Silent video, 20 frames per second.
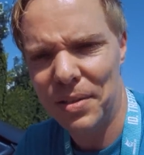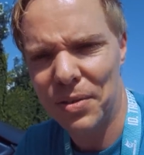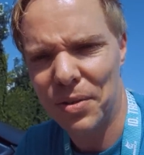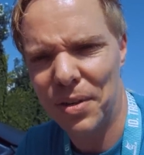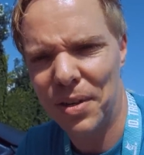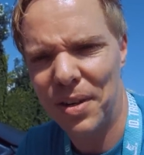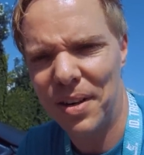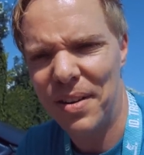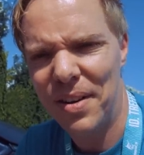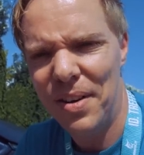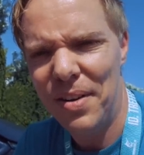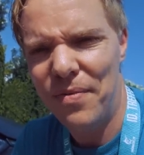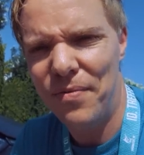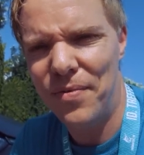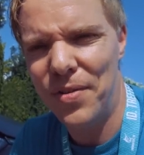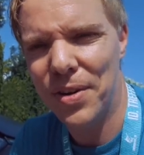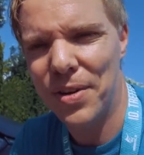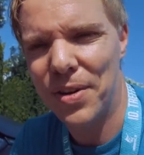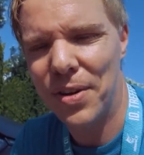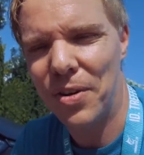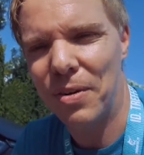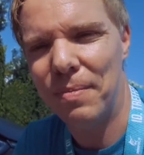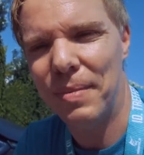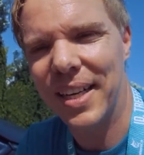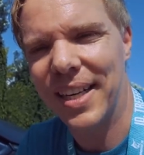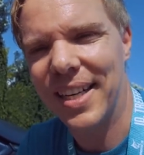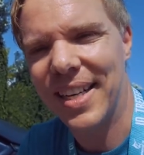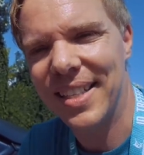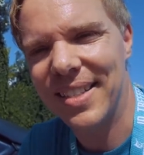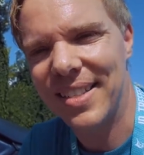sondern wir können auch
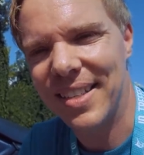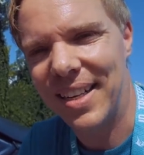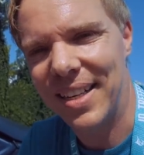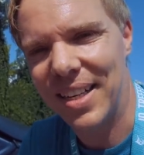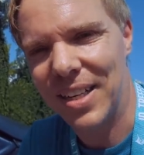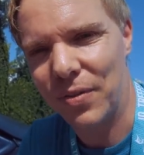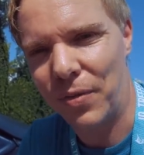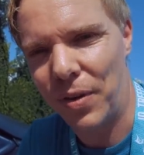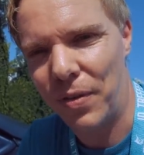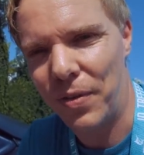mal ganz anders,